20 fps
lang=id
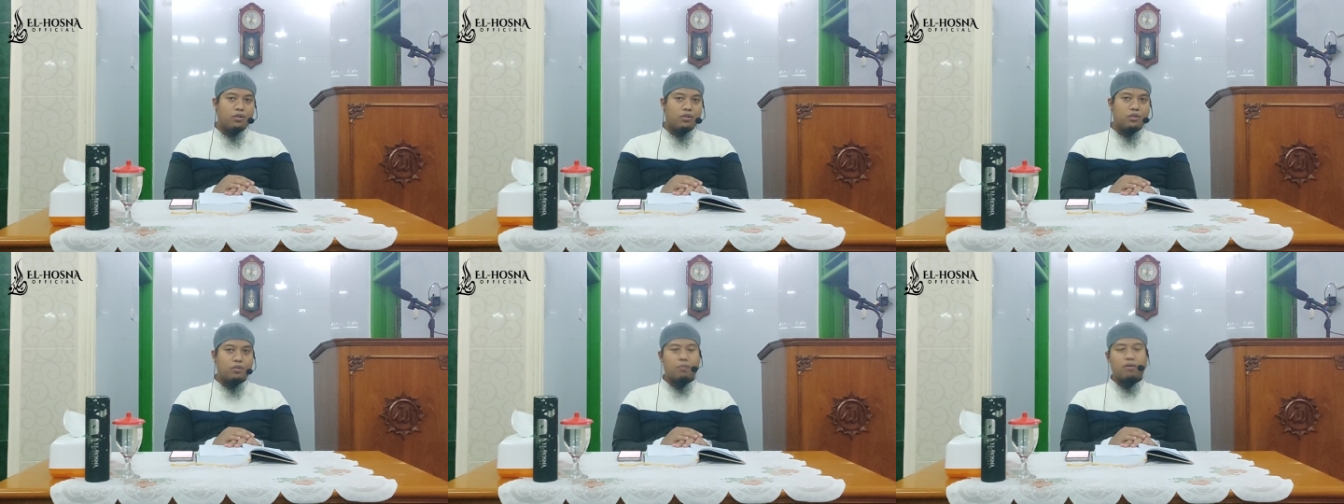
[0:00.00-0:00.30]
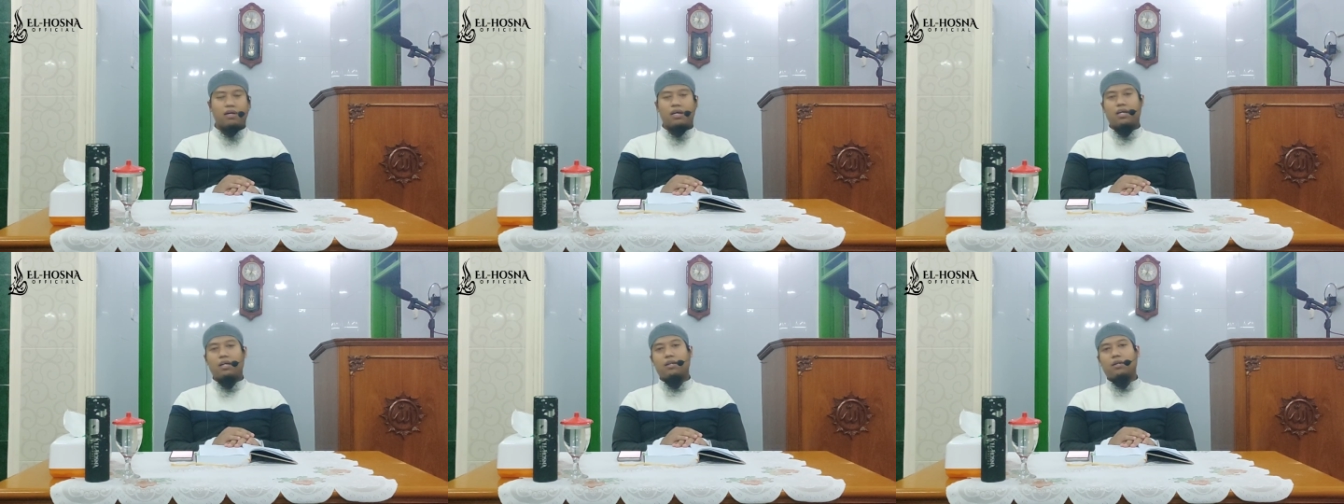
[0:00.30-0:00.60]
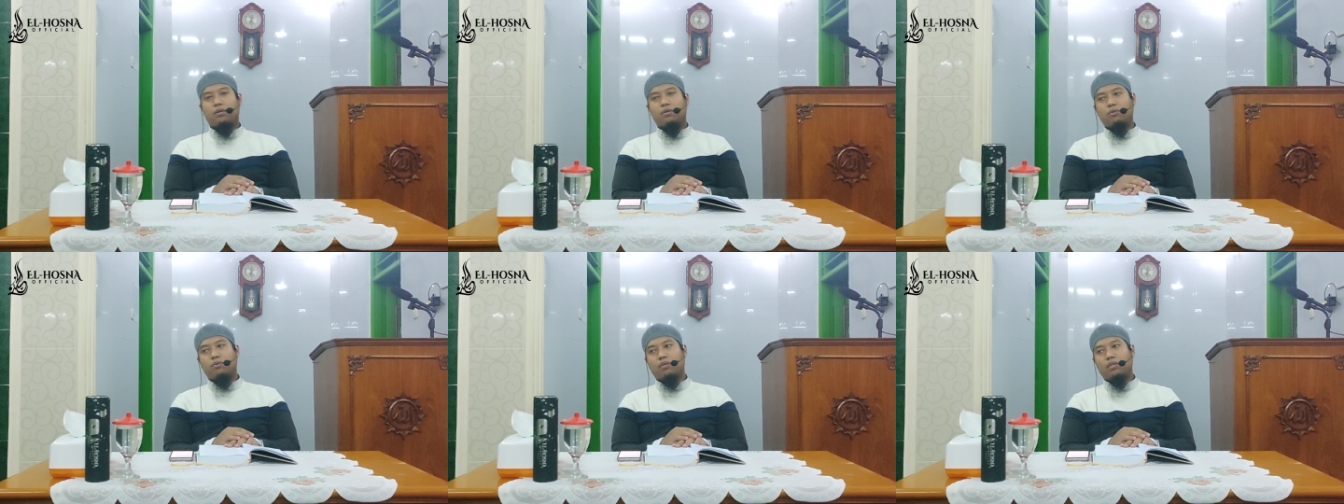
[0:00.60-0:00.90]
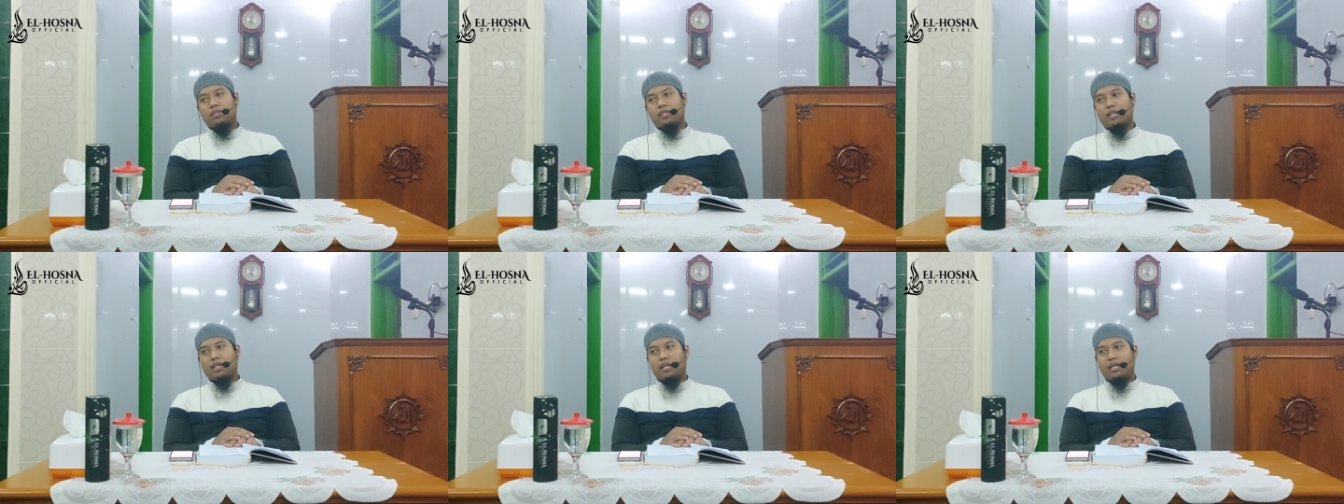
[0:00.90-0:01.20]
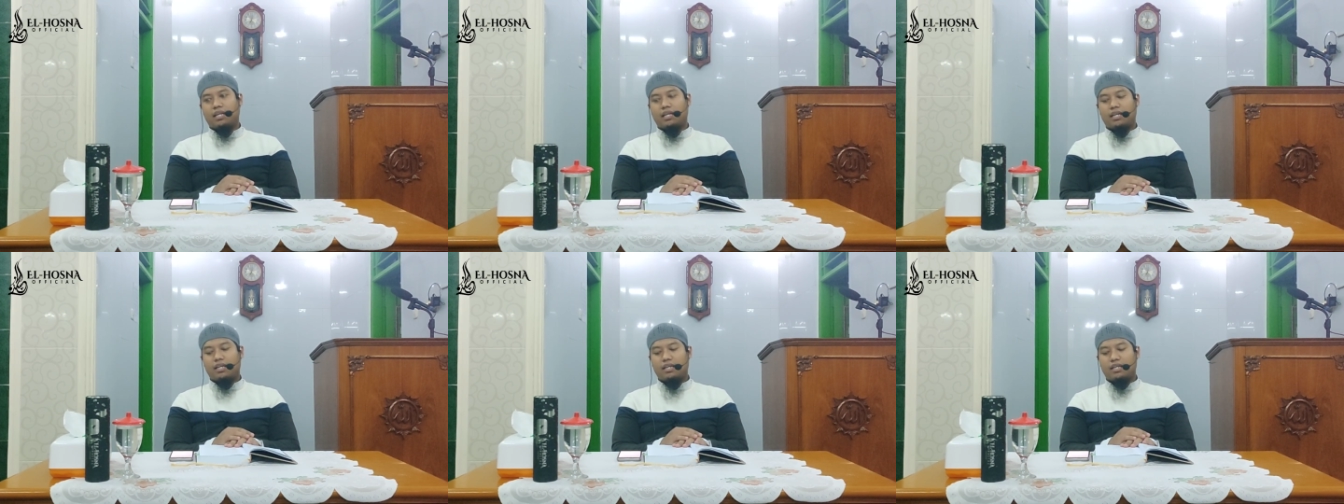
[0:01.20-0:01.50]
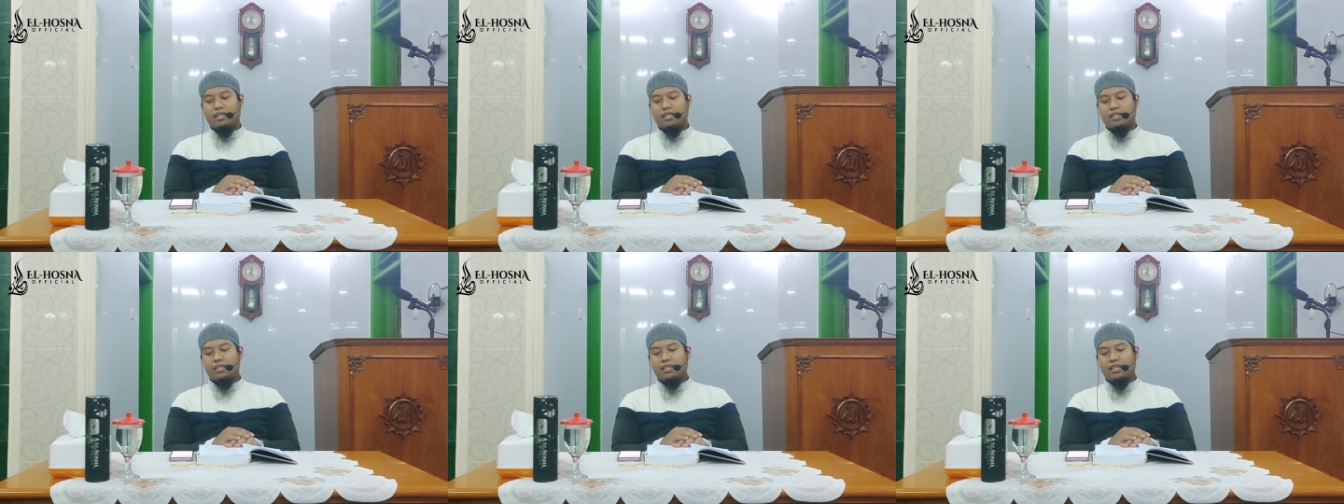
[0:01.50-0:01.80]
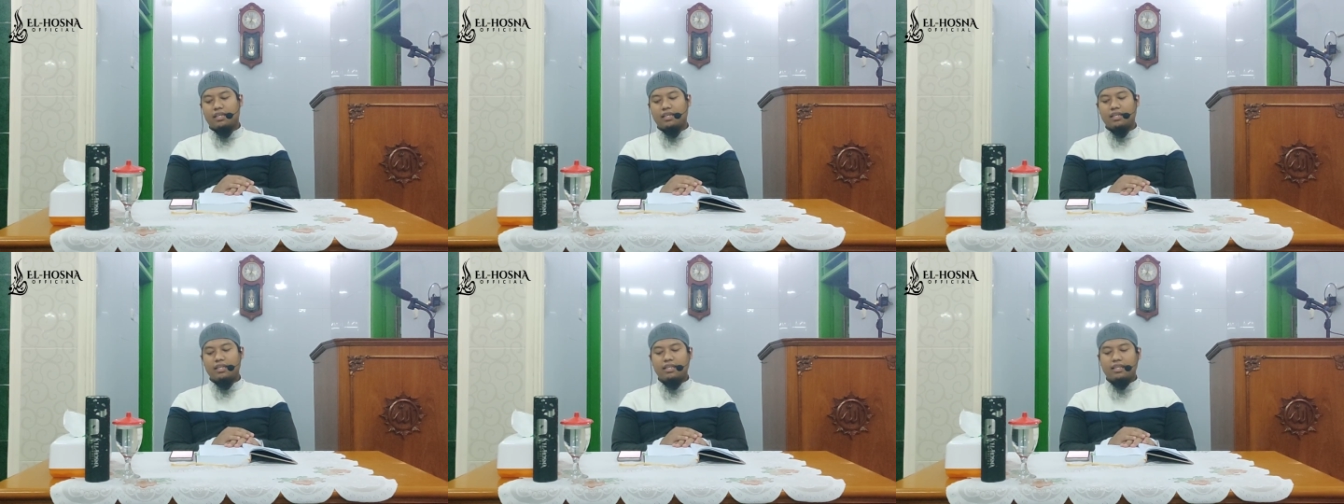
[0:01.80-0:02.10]
Subhanahu wa taala
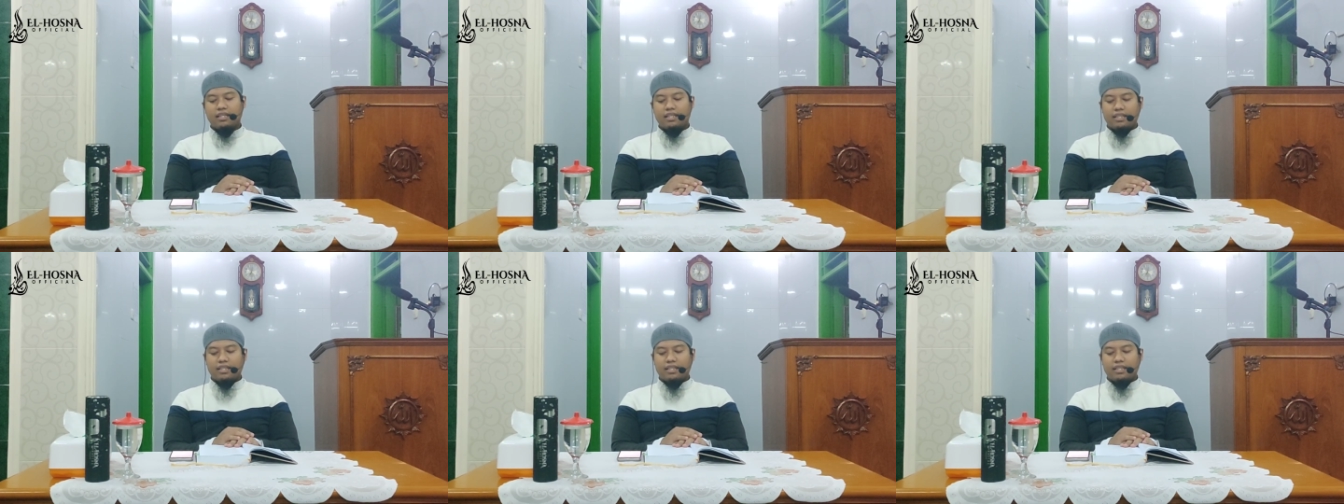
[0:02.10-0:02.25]
ya